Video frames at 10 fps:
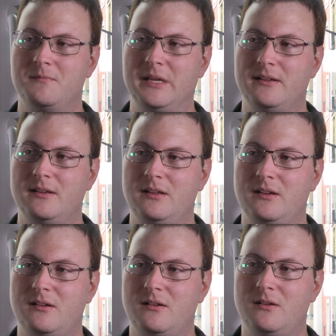ben,
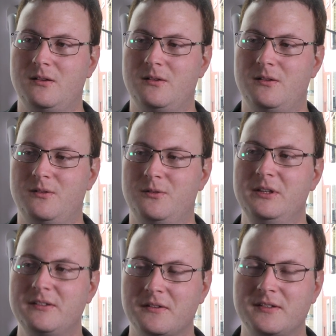Le
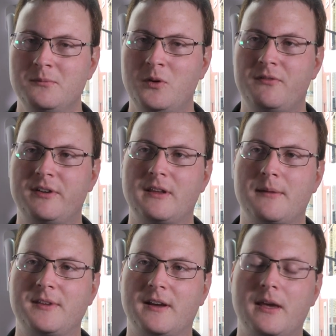licenciement, en fait, est
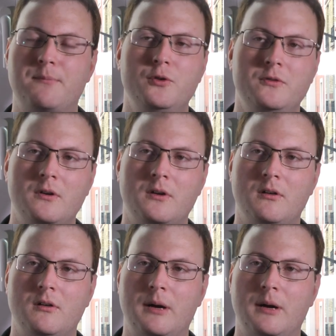attaqué à plusieurs,